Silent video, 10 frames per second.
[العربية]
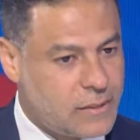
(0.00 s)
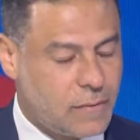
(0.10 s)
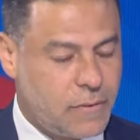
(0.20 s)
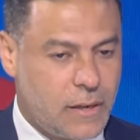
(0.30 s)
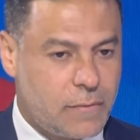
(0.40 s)

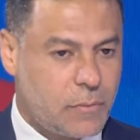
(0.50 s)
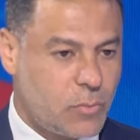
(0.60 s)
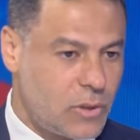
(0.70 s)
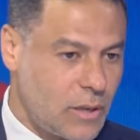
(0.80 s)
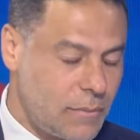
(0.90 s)
فعلا في
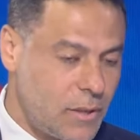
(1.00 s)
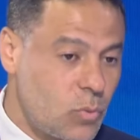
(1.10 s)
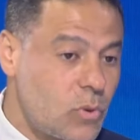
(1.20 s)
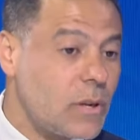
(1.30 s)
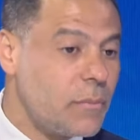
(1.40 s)

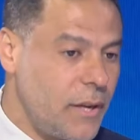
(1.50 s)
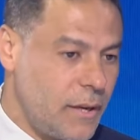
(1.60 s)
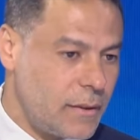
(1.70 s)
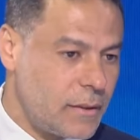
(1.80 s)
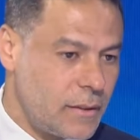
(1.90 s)
المنتخبات
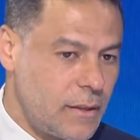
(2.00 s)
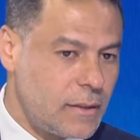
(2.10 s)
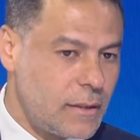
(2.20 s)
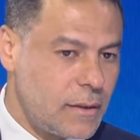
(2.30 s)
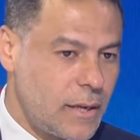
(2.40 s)
والطبيعي ان
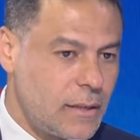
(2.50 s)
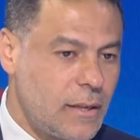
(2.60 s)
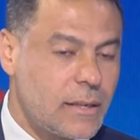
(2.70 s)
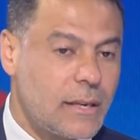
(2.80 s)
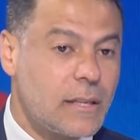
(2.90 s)
احنا يعني
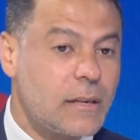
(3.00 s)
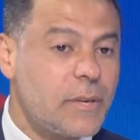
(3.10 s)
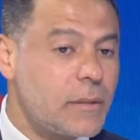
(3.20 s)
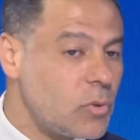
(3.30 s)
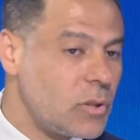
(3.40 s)
احنا
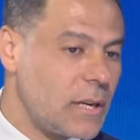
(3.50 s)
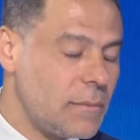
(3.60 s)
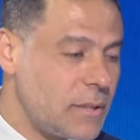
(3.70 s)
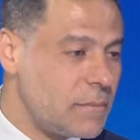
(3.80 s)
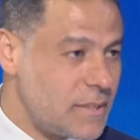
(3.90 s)
كتربيه
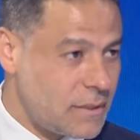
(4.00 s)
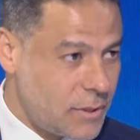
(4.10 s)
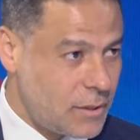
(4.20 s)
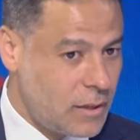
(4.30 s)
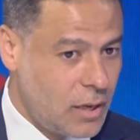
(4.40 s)
منتخبات من
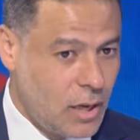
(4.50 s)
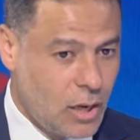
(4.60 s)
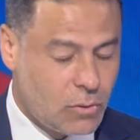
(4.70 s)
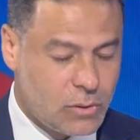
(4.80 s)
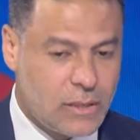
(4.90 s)
زمان
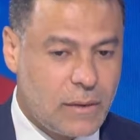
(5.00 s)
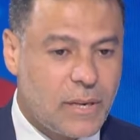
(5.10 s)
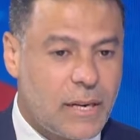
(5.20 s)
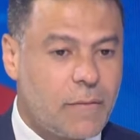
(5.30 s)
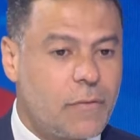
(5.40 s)
كنا
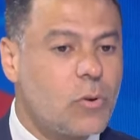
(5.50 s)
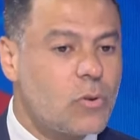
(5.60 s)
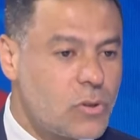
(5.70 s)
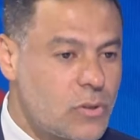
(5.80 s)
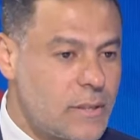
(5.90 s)
دايما كان في
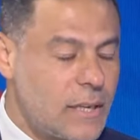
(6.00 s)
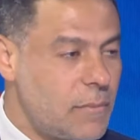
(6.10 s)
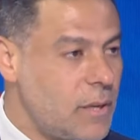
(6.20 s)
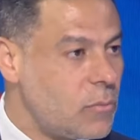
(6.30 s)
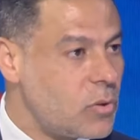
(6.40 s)
اسس
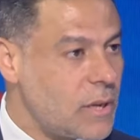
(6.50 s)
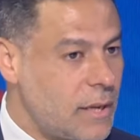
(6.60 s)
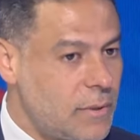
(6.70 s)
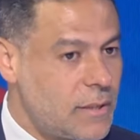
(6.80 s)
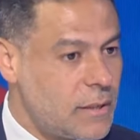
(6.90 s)
دايما
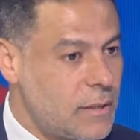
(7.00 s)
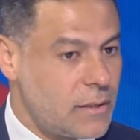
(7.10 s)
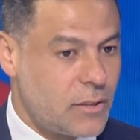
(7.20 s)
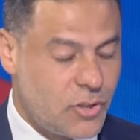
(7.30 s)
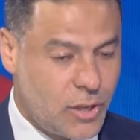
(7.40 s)
لمنتخبات
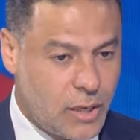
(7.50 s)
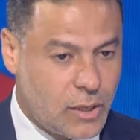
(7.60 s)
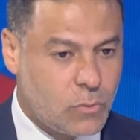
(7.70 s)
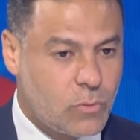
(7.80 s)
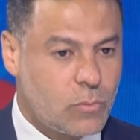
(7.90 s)

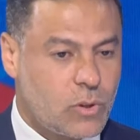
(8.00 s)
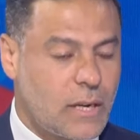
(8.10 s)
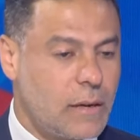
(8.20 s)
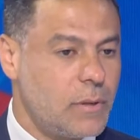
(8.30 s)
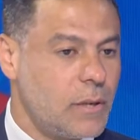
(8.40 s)
الناشئين
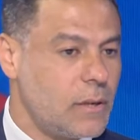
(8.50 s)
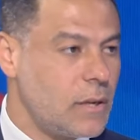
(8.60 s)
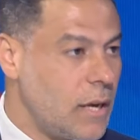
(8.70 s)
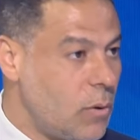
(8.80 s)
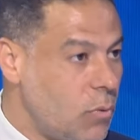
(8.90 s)
والمنتخب
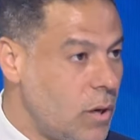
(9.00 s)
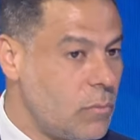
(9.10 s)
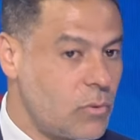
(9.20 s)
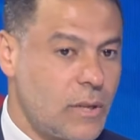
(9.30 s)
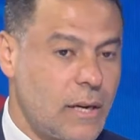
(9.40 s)
الاول
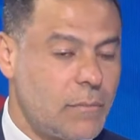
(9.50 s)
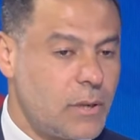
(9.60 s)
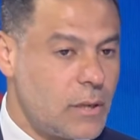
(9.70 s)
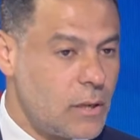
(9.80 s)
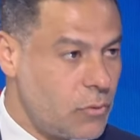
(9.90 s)
والمنتخب
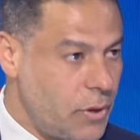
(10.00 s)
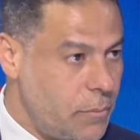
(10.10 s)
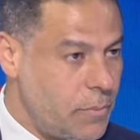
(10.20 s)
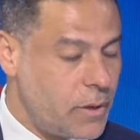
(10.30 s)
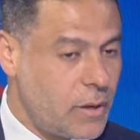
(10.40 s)

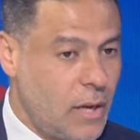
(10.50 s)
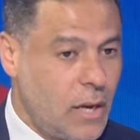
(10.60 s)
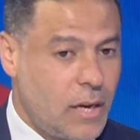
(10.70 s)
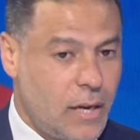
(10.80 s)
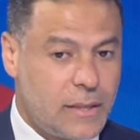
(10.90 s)
الاولمبي
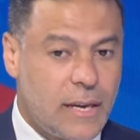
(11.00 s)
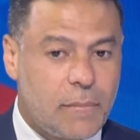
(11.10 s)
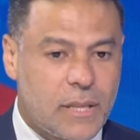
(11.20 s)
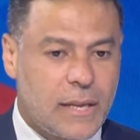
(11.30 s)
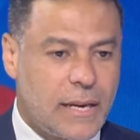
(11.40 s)
ان
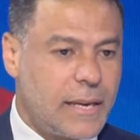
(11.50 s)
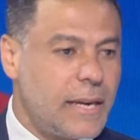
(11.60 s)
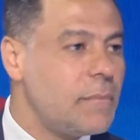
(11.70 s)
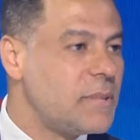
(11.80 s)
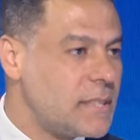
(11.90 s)
دايما
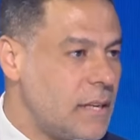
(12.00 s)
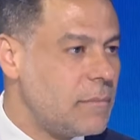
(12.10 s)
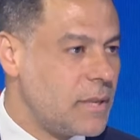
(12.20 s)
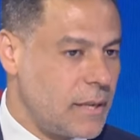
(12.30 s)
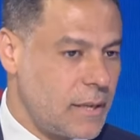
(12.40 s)
اجيال
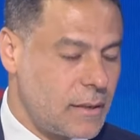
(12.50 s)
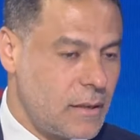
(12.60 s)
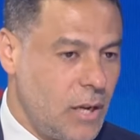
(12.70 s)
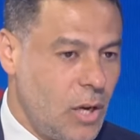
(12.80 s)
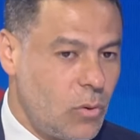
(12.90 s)
بتسلم اجيال
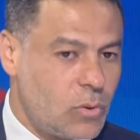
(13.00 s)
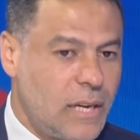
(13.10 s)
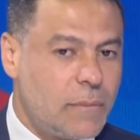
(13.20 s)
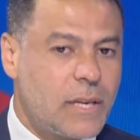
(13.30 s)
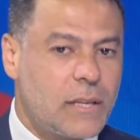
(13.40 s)

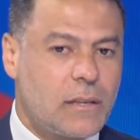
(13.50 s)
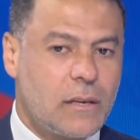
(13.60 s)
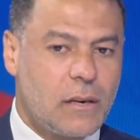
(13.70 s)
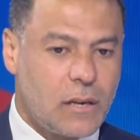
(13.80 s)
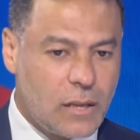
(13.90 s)
وده يمكن
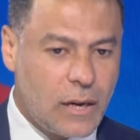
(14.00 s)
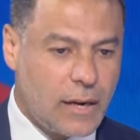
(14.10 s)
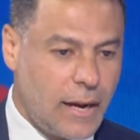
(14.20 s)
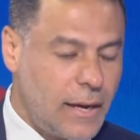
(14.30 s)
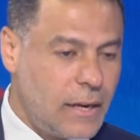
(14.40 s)
انقطع
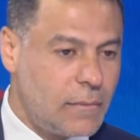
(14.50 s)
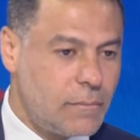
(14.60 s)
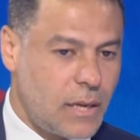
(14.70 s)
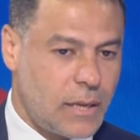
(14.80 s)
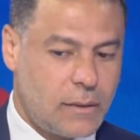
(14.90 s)
الحال
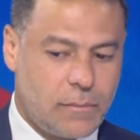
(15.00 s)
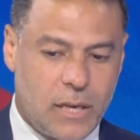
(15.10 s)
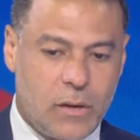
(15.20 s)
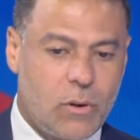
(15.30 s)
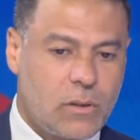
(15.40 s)
يعني
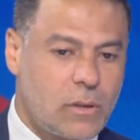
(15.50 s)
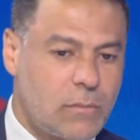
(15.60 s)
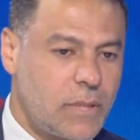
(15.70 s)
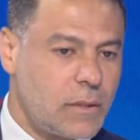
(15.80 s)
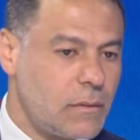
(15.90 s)
بقاله اكتر
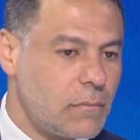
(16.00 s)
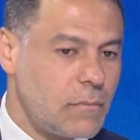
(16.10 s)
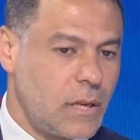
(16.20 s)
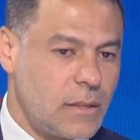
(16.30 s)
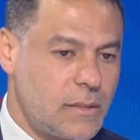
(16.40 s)
من
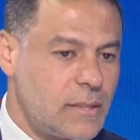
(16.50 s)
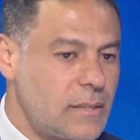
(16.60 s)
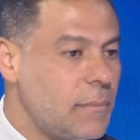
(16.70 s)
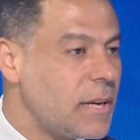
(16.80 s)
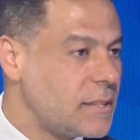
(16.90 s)
يعني ست
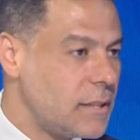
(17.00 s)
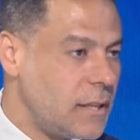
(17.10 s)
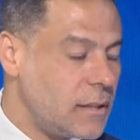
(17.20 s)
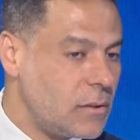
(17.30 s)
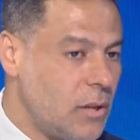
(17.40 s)
سبع
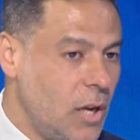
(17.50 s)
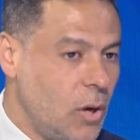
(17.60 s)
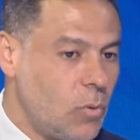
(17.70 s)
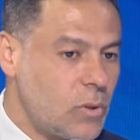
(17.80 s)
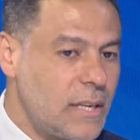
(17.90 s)
سنين
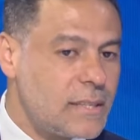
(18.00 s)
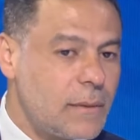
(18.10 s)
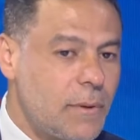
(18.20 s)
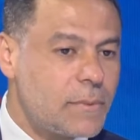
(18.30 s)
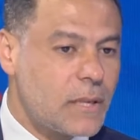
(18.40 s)
وده
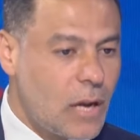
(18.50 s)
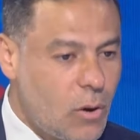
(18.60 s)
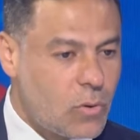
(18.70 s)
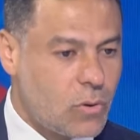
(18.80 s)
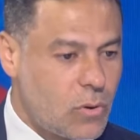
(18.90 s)
سبب
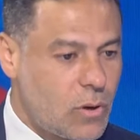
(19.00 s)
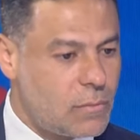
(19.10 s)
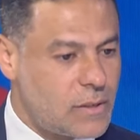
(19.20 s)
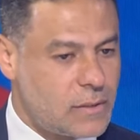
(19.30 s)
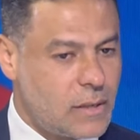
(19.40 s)
تدهور الكره
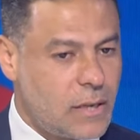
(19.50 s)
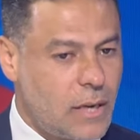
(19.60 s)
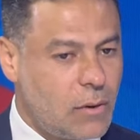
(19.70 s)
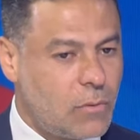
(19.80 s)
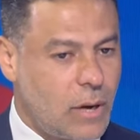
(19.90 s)
المصريه
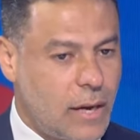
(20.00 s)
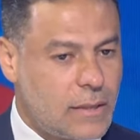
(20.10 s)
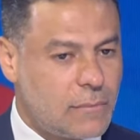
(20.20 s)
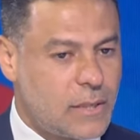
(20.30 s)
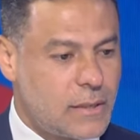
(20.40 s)
او
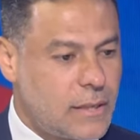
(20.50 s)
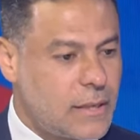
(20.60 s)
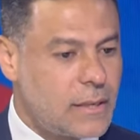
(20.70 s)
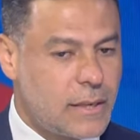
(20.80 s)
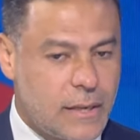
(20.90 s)
عدم
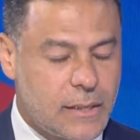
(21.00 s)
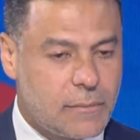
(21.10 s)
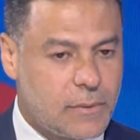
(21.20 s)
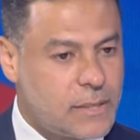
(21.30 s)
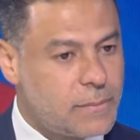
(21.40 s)
النتائج الجيده
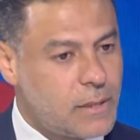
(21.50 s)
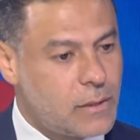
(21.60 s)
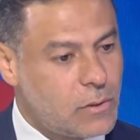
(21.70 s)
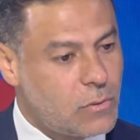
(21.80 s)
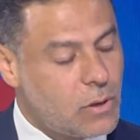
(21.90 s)
بالنسبه
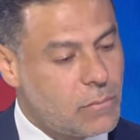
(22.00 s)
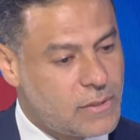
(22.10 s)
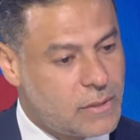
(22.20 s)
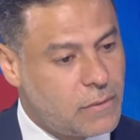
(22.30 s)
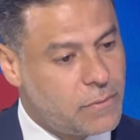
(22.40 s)
للكره
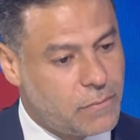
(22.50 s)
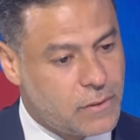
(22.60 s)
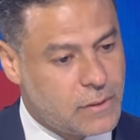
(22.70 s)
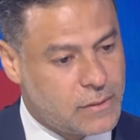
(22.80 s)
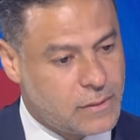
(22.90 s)
المصريه في
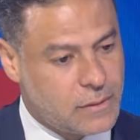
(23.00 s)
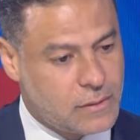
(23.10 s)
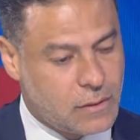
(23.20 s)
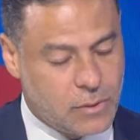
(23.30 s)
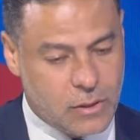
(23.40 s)
الفتره
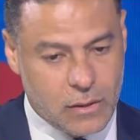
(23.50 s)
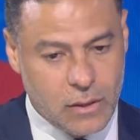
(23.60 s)
السابقه